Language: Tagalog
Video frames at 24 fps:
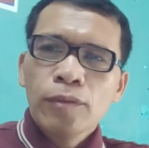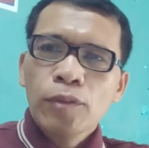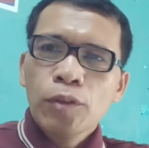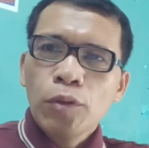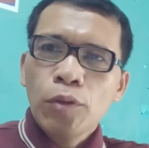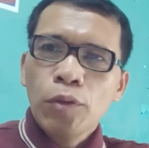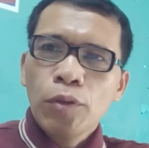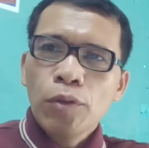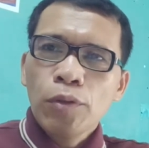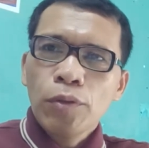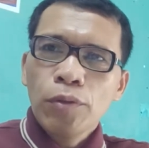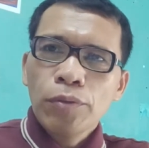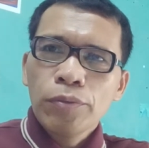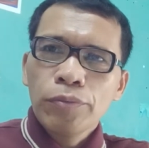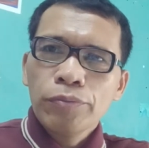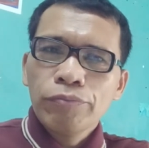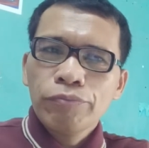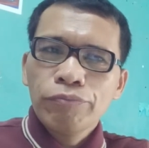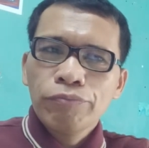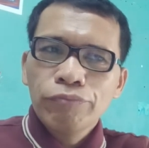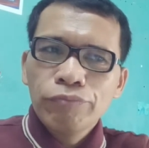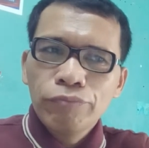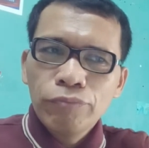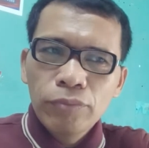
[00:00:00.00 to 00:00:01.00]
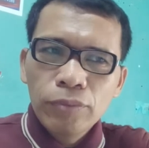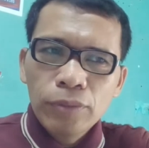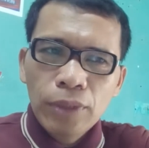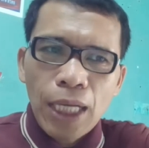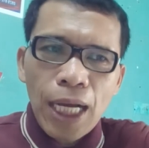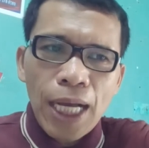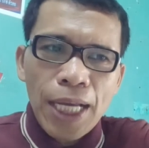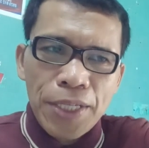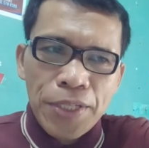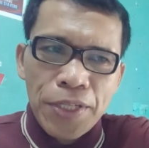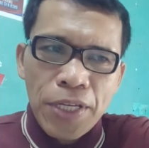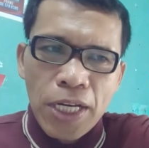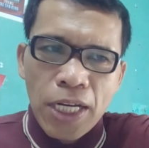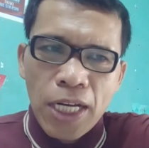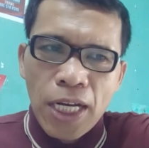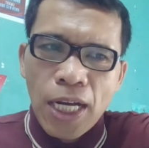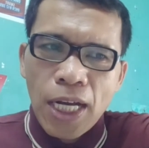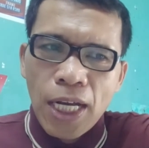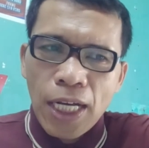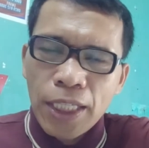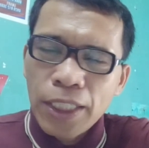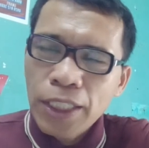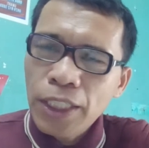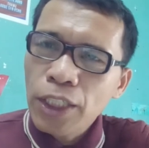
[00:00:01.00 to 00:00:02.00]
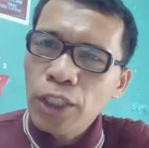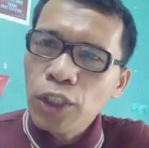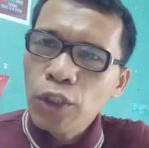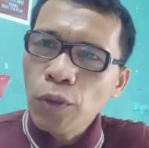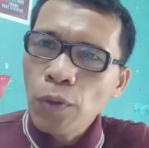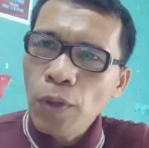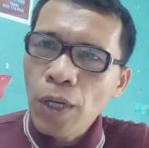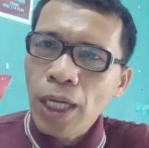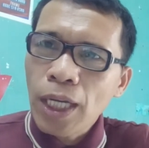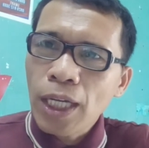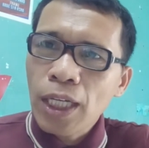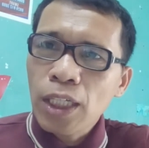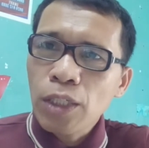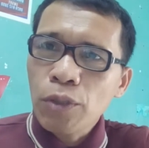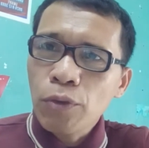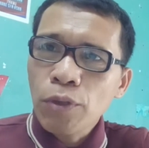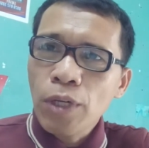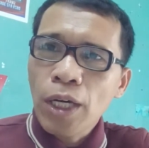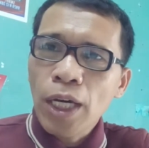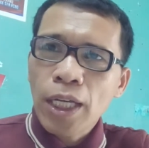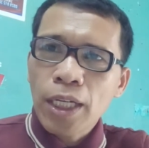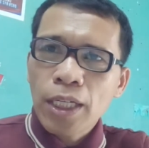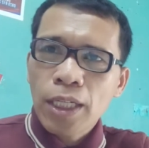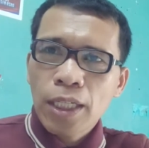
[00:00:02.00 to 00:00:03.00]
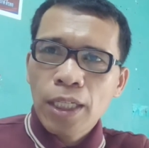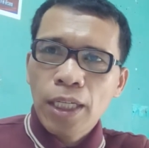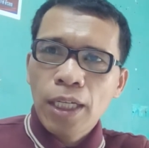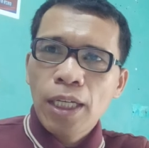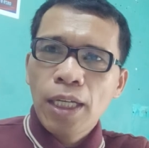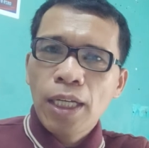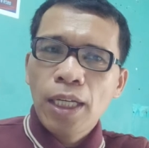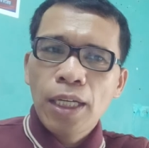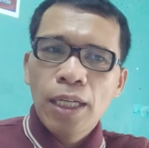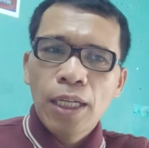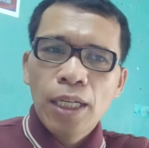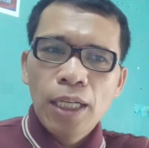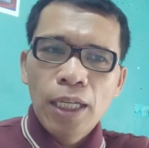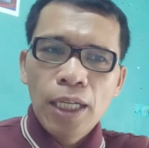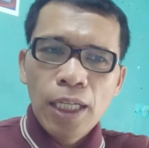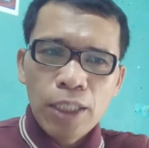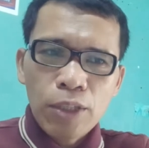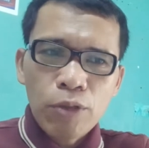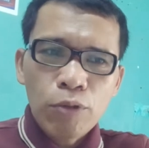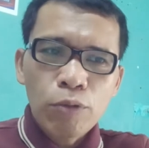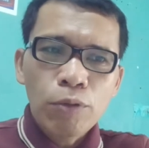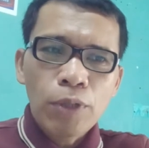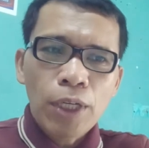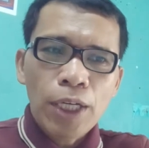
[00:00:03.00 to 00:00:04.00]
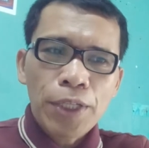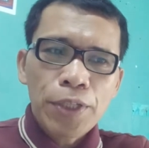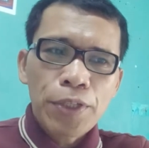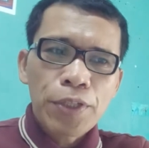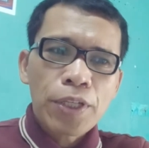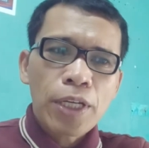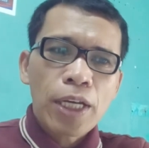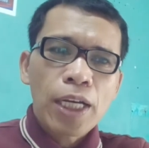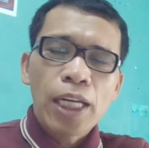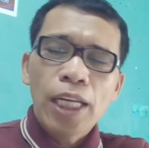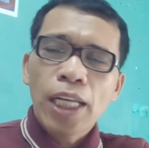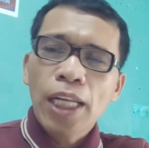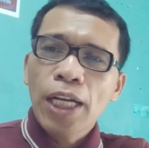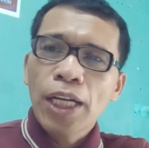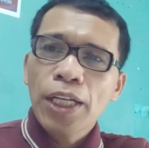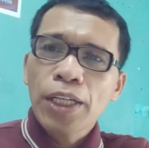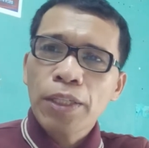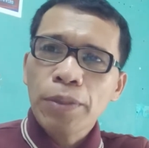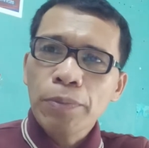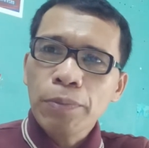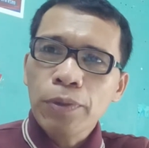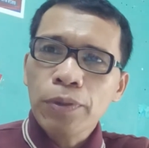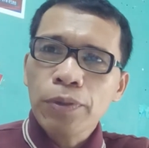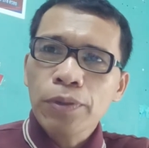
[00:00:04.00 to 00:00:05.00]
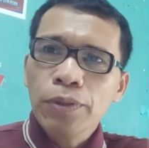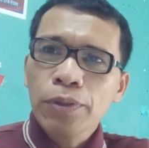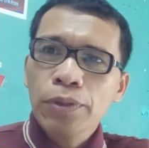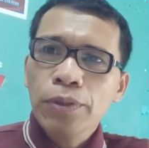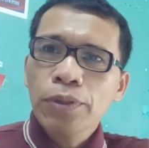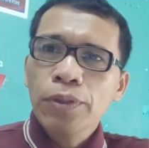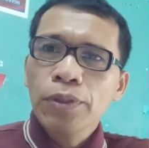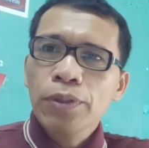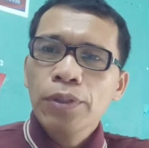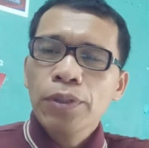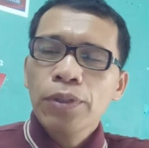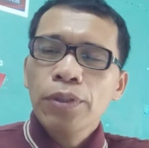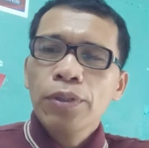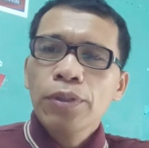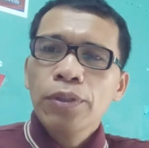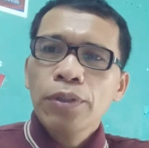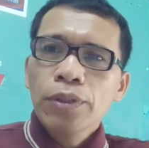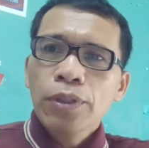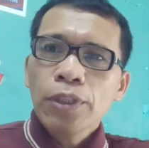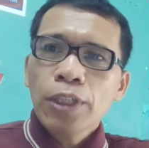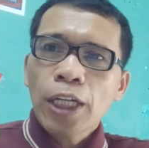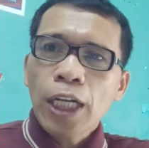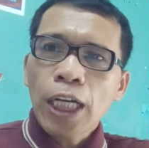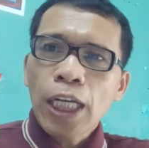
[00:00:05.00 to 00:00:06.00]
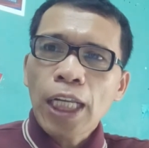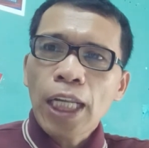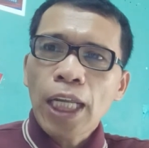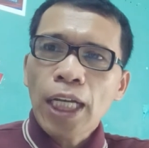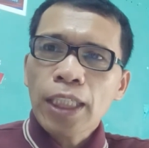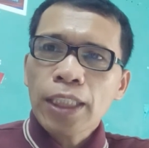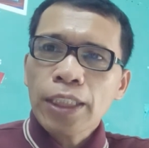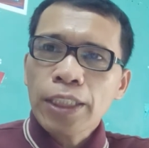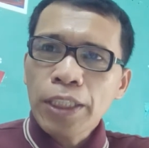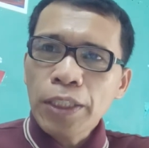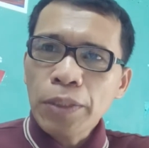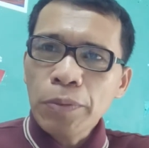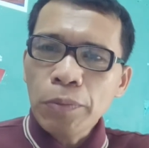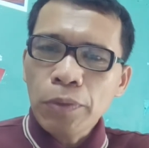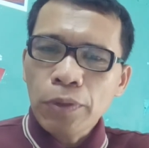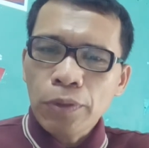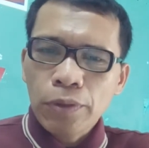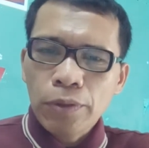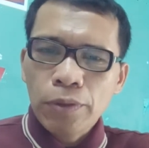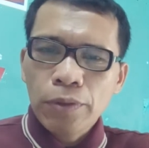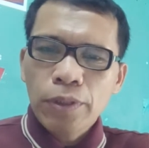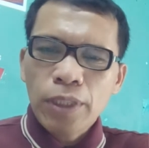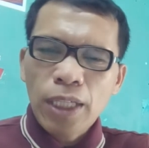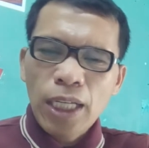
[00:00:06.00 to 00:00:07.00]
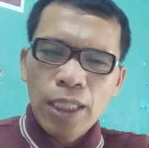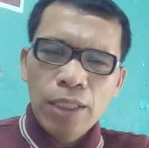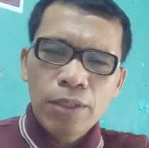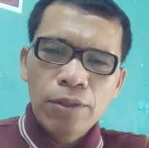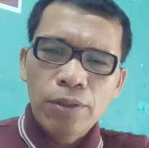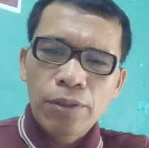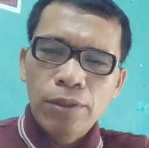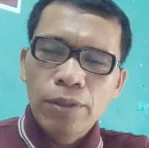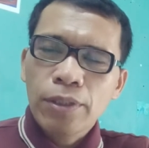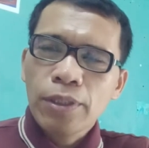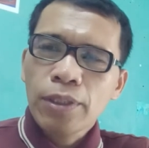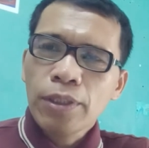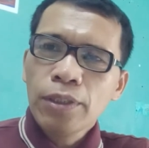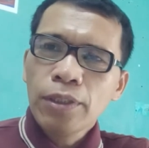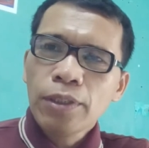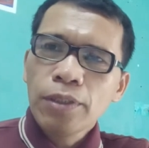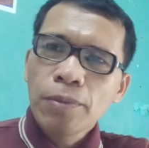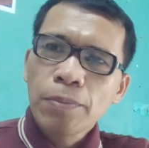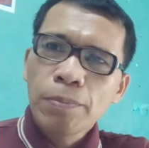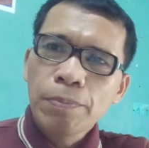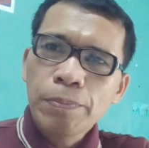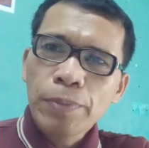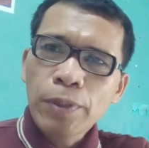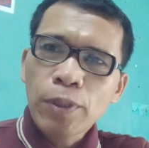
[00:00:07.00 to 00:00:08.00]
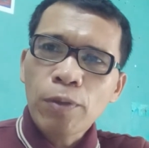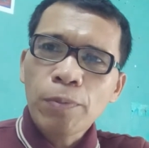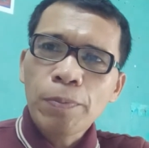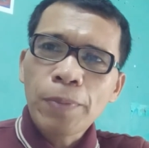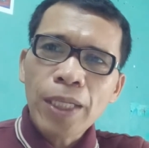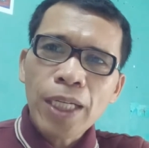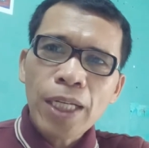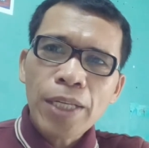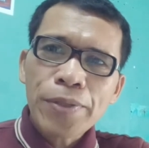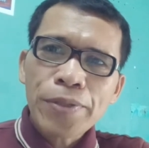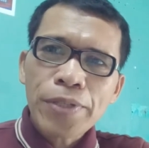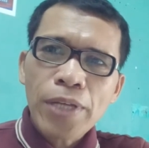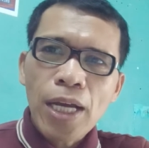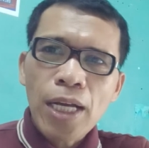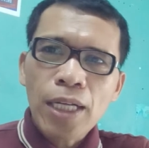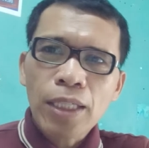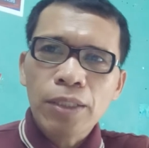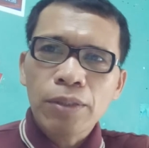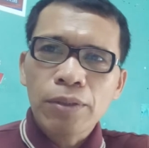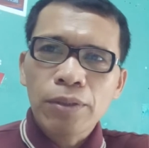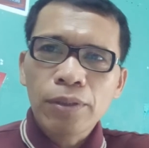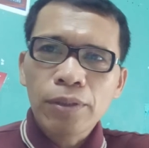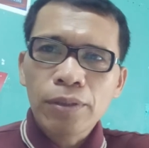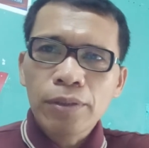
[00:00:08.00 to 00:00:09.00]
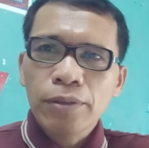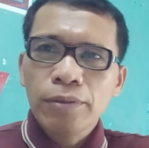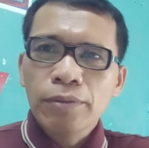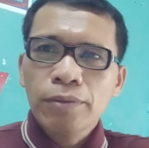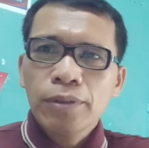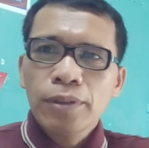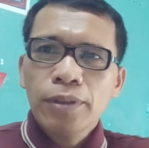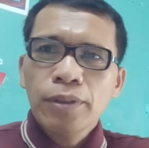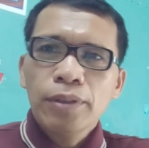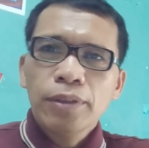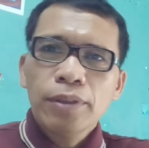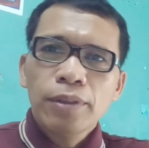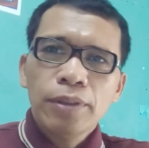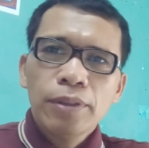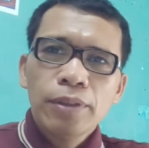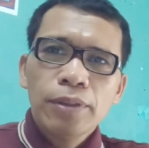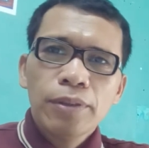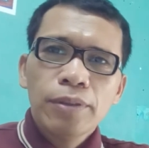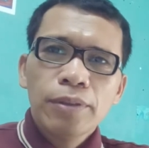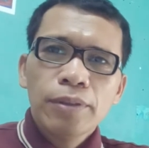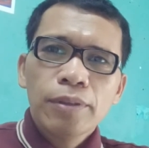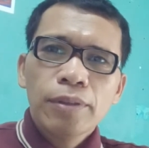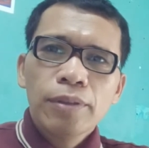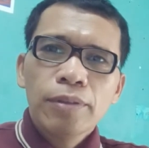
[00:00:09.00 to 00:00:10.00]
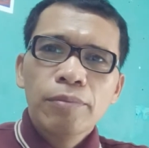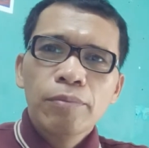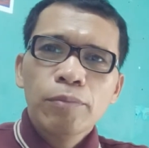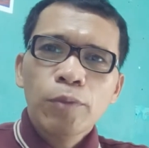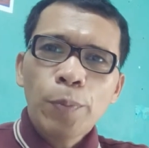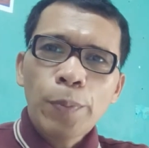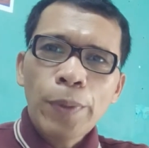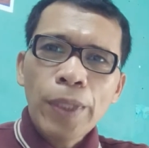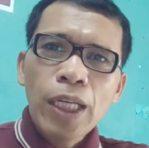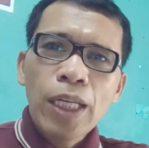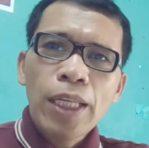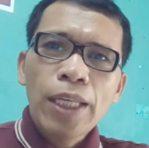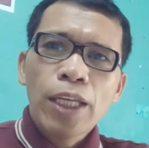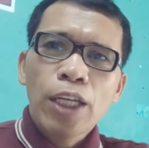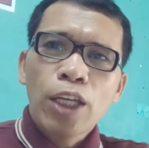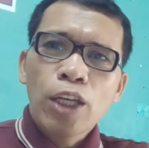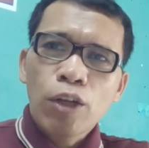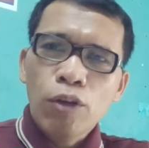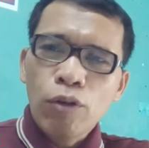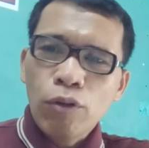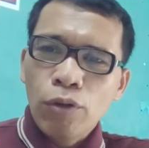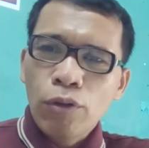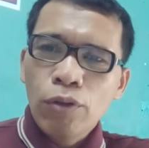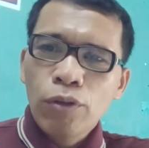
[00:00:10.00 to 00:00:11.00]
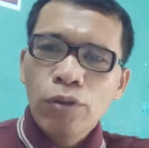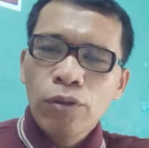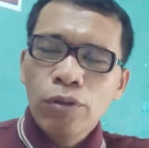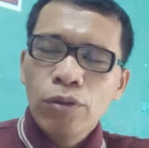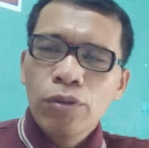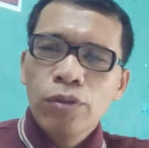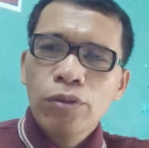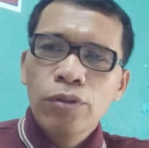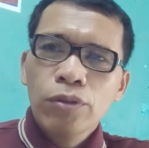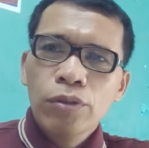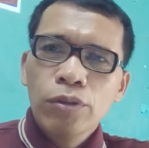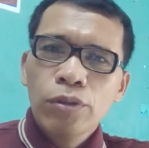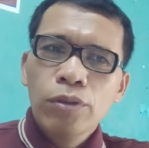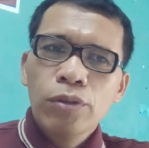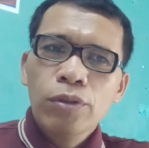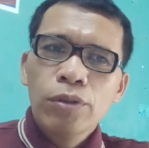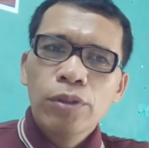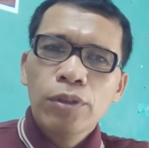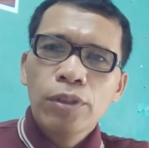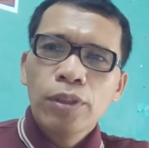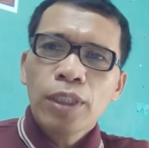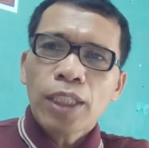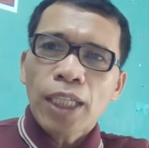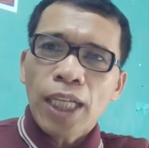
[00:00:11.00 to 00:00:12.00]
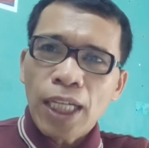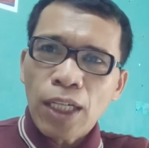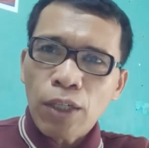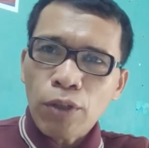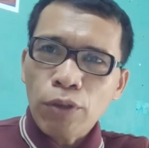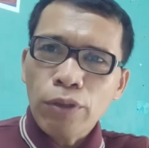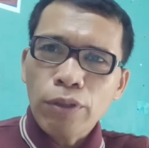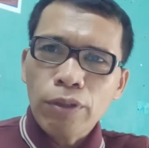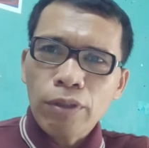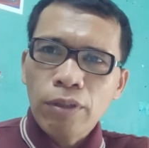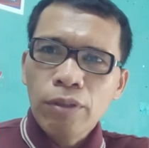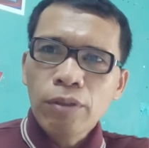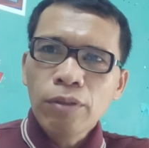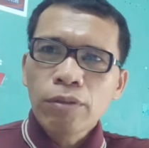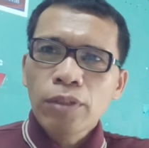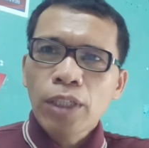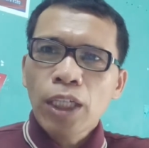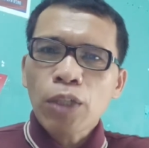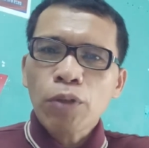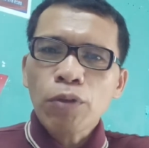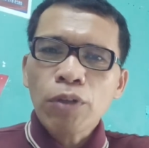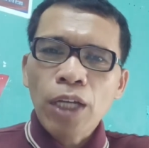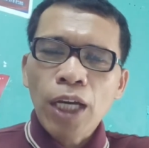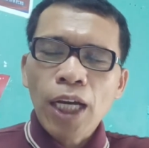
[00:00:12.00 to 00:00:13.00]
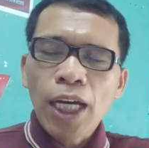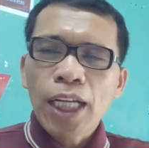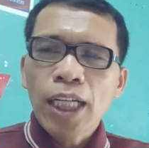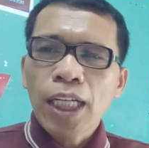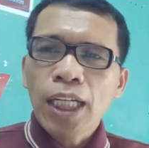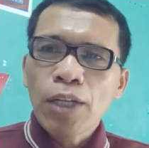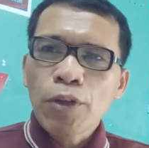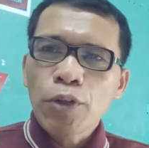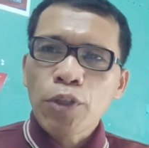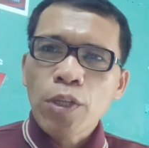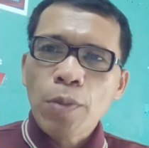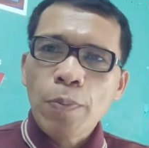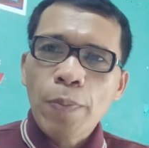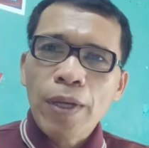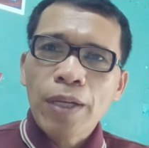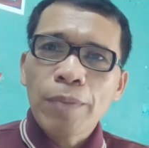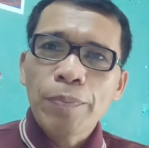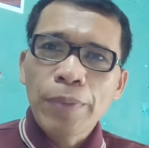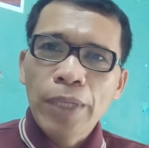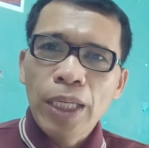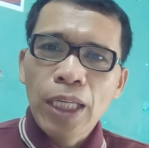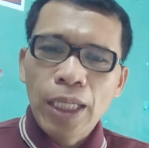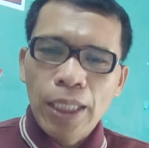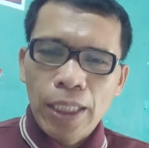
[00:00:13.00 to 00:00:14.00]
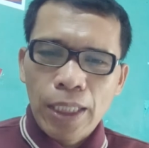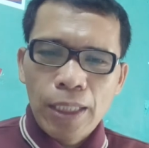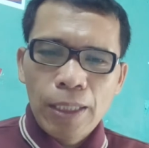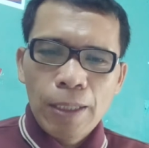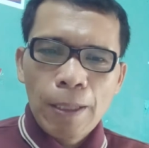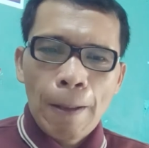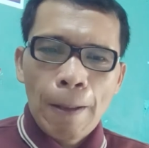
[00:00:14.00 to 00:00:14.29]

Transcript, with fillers: kung asa ka aning duha ka lugar nga atuan sa kalag nimo. Kalag nimo og nako, no? Pero para sa ako, mupili gi ko karon no karon ang adlaw sa pagpili